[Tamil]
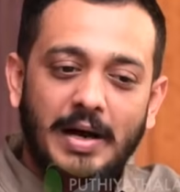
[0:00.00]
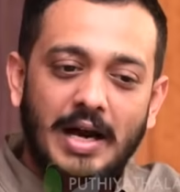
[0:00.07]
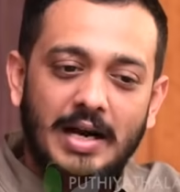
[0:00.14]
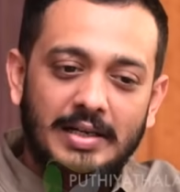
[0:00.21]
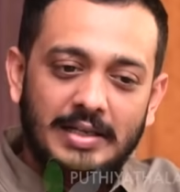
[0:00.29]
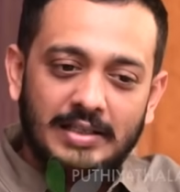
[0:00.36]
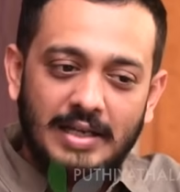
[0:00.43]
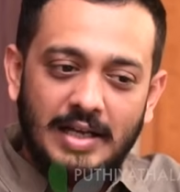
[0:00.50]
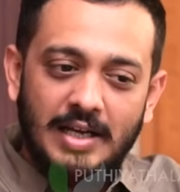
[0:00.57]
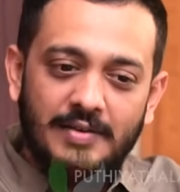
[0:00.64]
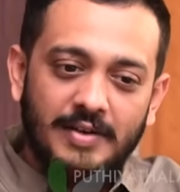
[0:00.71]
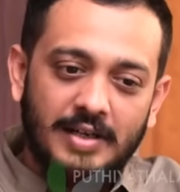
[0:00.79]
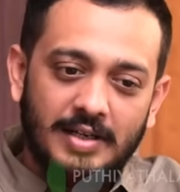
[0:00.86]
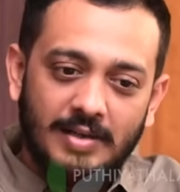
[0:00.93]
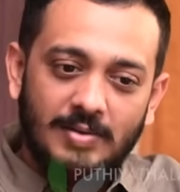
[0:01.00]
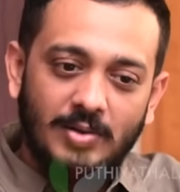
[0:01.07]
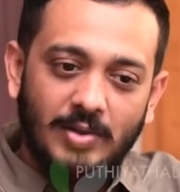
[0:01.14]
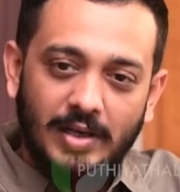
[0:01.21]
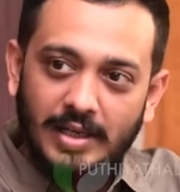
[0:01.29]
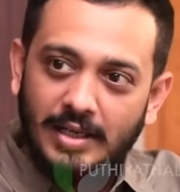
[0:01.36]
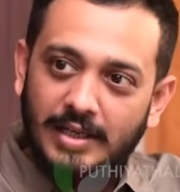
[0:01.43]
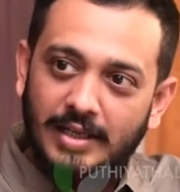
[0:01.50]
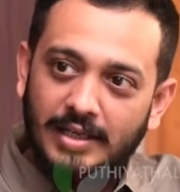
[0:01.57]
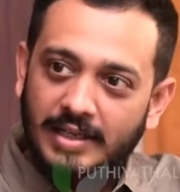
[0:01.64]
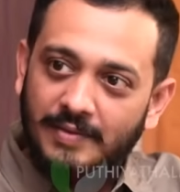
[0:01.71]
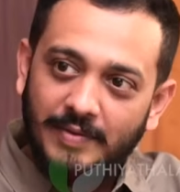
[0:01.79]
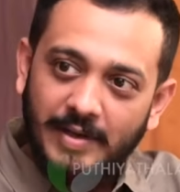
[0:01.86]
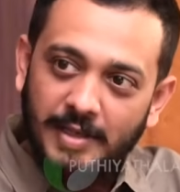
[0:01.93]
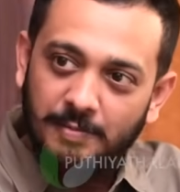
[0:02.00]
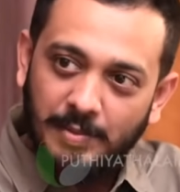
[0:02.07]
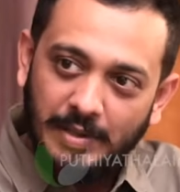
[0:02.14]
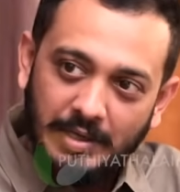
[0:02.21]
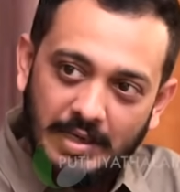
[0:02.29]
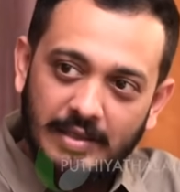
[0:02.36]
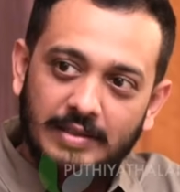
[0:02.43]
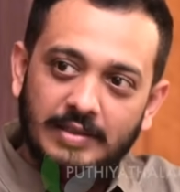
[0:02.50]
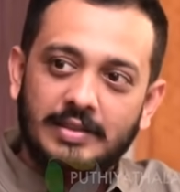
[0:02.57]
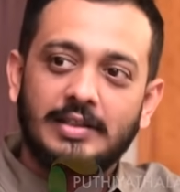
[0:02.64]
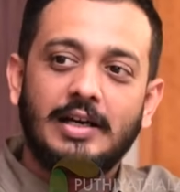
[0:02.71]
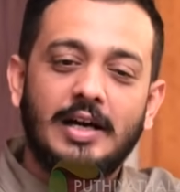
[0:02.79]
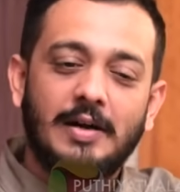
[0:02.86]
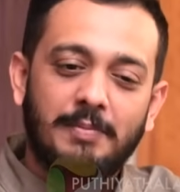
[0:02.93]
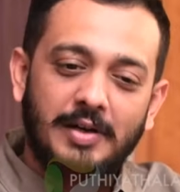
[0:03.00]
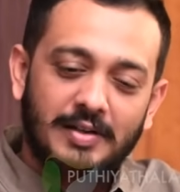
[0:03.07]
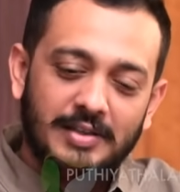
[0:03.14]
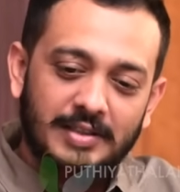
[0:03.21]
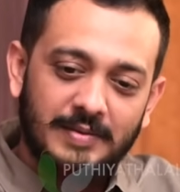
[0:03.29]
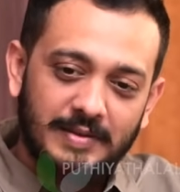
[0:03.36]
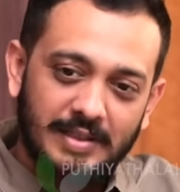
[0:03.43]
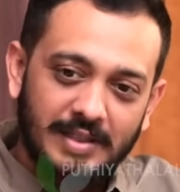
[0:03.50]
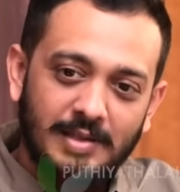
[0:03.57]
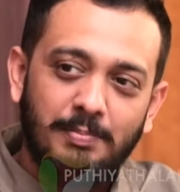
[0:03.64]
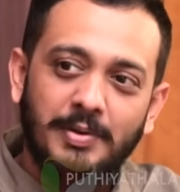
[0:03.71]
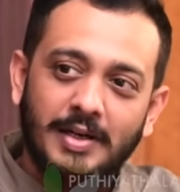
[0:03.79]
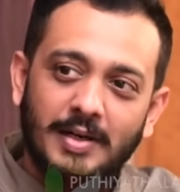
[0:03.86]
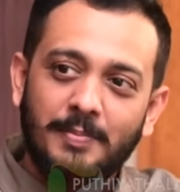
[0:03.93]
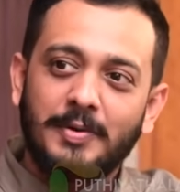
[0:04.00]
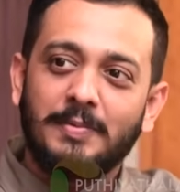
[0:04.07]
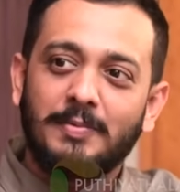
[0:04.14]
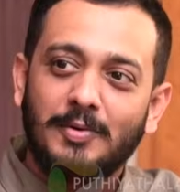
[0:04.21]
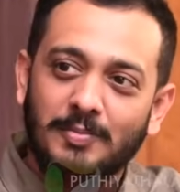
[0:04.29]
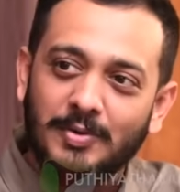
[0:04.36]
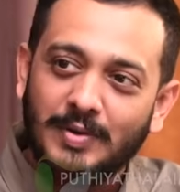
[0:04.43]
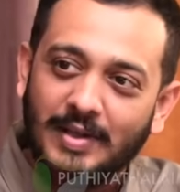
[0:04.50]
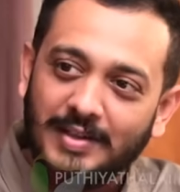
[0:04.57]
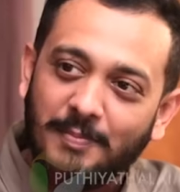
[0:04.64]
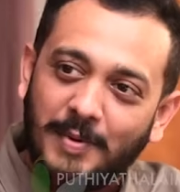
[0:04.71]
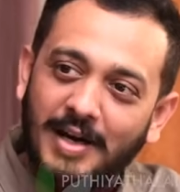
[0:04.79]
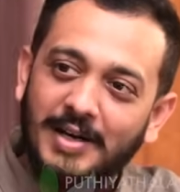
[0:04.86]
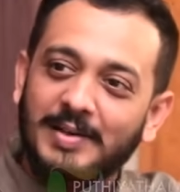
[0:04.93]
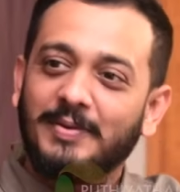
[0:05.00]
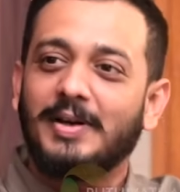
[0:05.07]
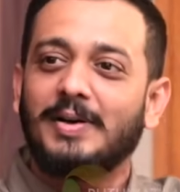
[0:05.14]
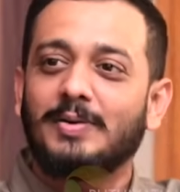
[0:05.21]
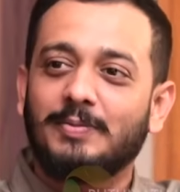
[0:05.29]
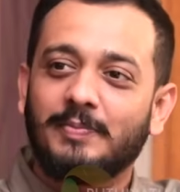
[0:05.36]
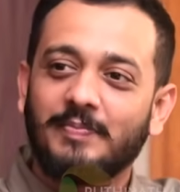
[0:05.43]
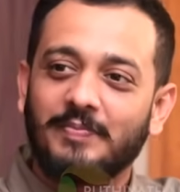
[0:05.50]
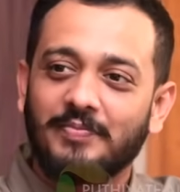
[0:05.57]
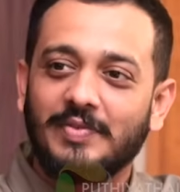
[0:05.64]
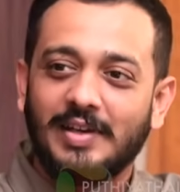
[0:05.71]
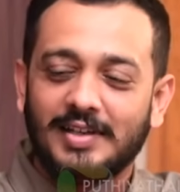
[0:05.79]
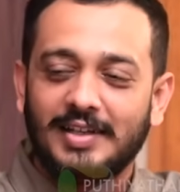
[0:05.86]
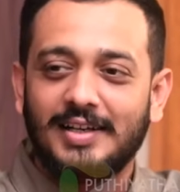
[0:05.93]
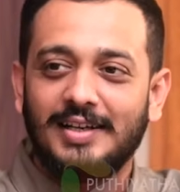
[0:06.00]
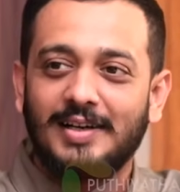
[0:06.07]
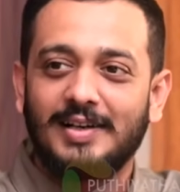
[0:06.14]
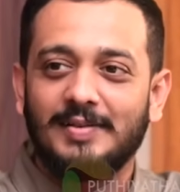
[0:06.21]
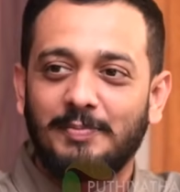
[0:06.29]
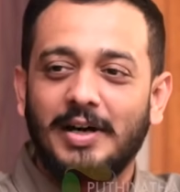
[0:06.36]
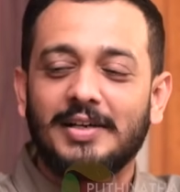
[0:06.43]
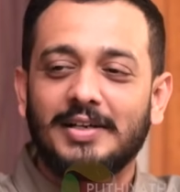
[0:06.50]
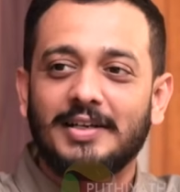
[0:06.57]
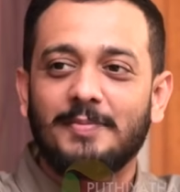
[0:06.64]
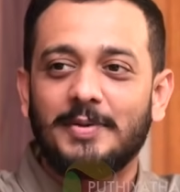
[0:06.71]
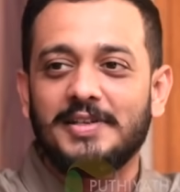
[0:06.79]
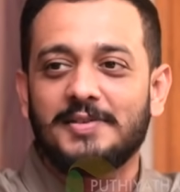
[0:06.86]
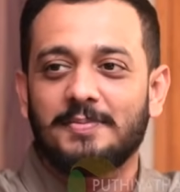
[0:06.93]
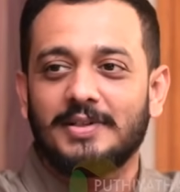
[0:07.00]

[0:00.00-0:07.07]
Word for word: பாட்டு தான் இவங்களை குகையில் இன்வைட் பண்ணுறது அப்போ அது திருப்பி எழுப்பிட்டு போகும்போது அந்த பாட்டு வேணும் அதான் பாட்டு அங்கே பிளேஸ்